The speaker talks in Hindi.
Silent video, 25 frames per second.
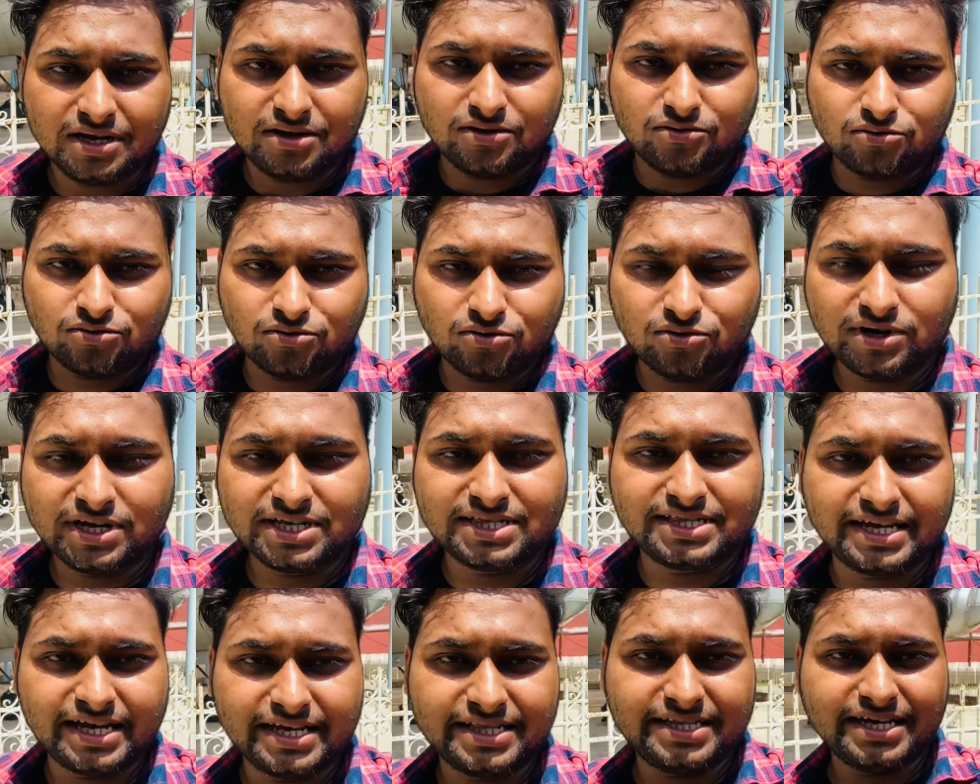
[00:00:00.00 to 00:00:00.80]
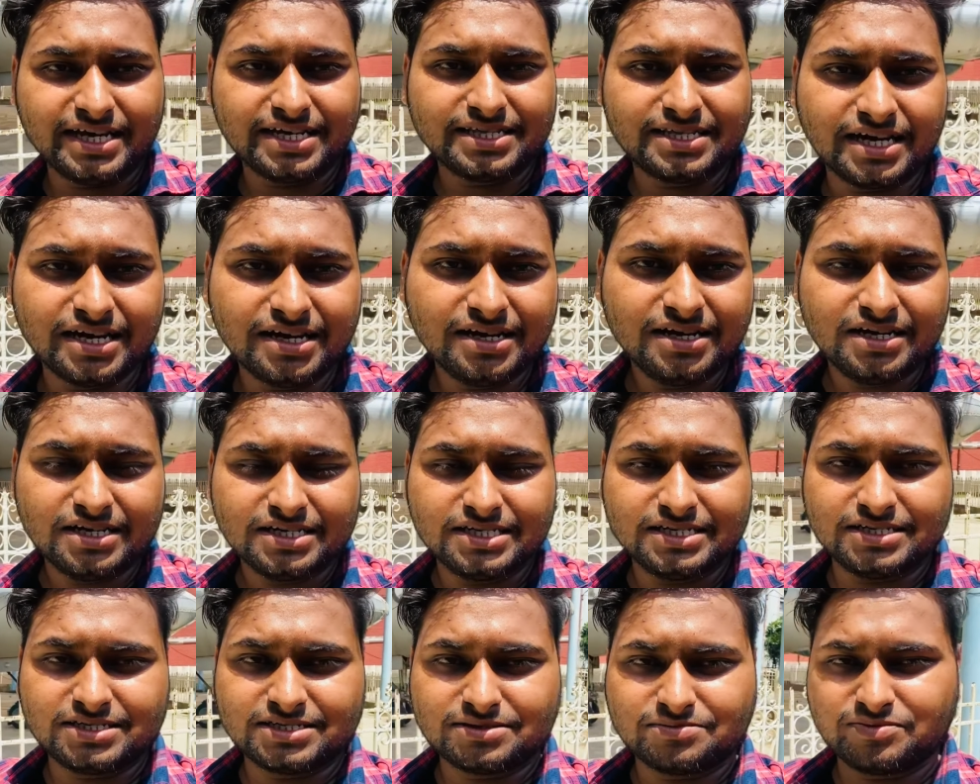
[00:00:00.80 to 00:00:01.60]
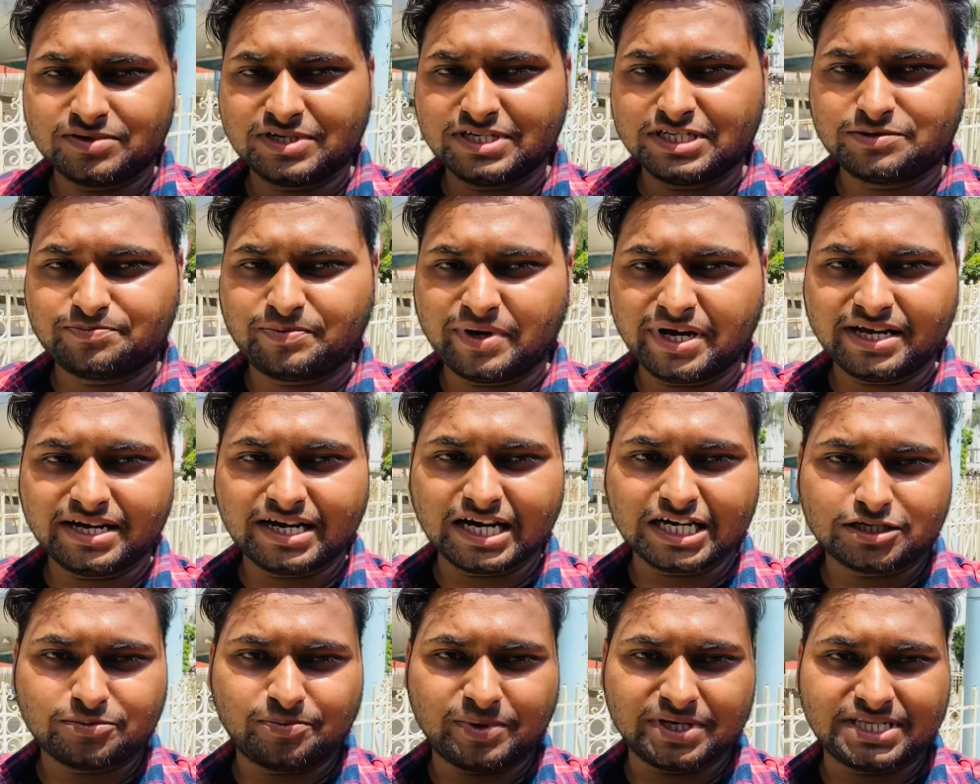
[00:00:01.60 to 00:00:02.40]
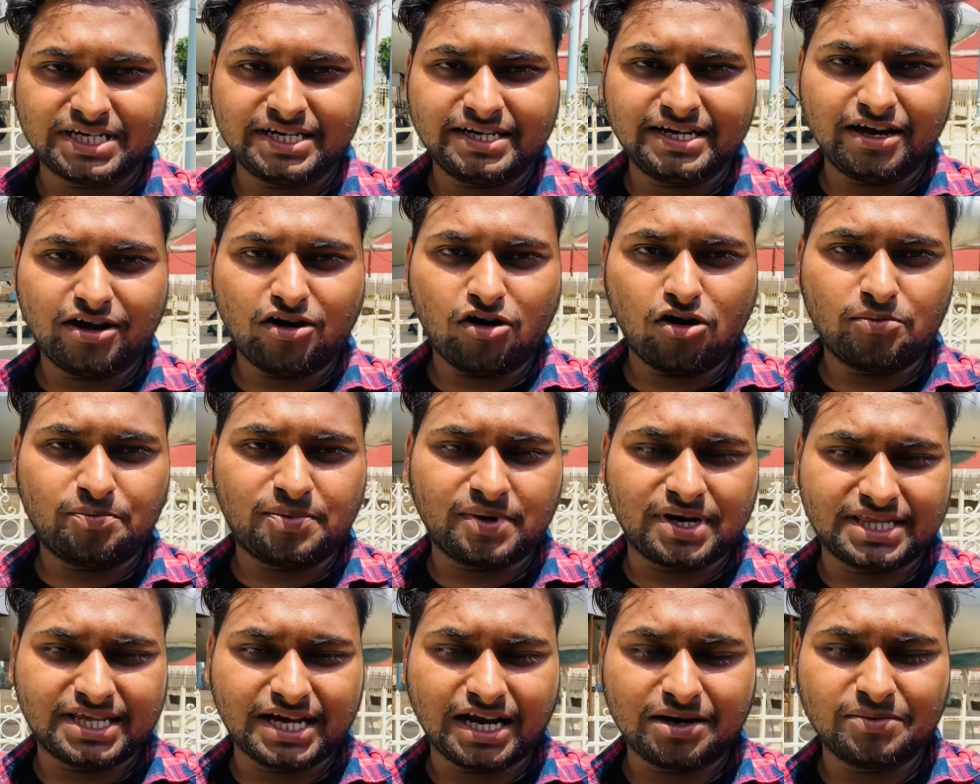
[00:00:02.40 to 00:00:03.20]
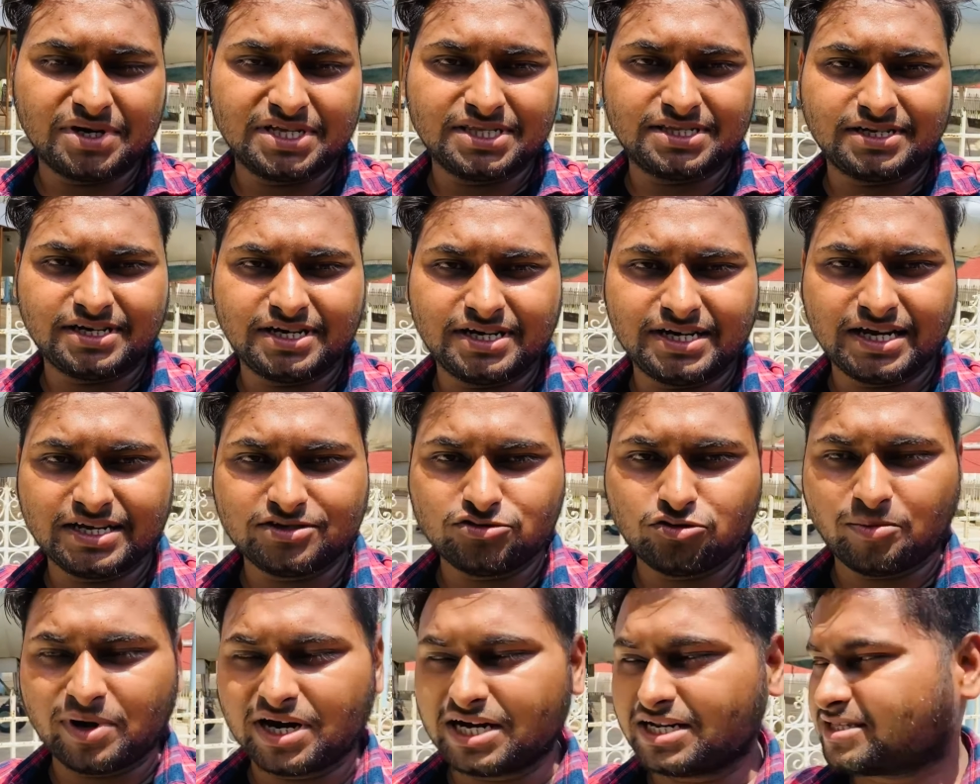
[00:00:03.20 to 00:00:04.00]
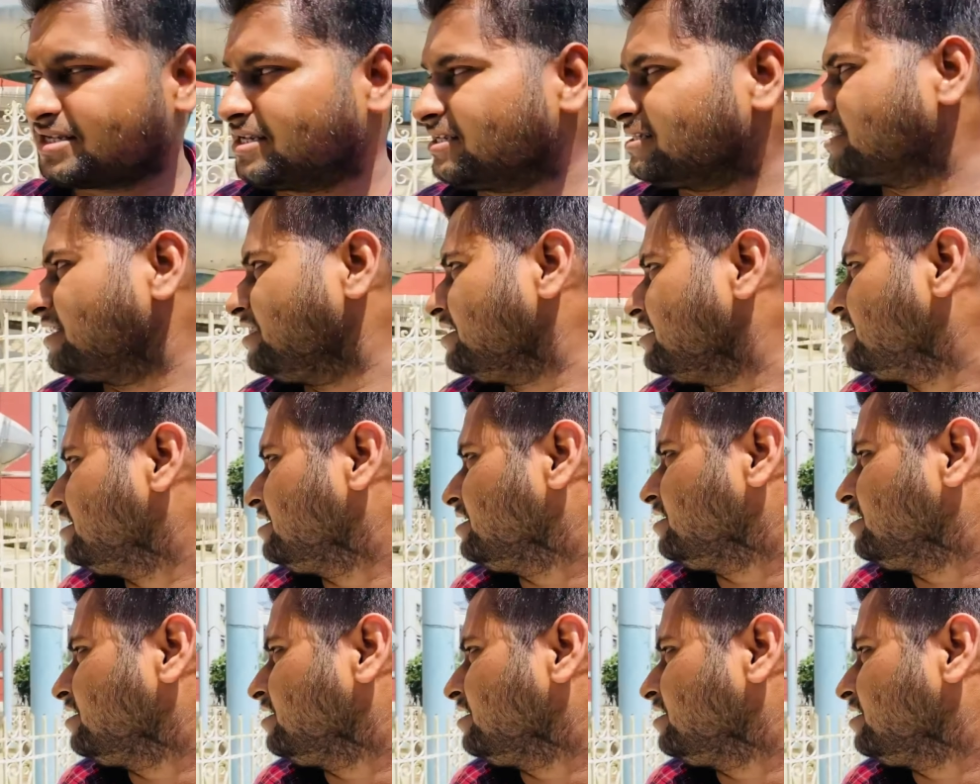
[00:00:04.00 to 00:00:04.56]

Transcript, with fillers: उन्होंने दे दिया था इस इस पे राष्ट्रपति ने और प्रधानमंत्री ने जो भारत के थे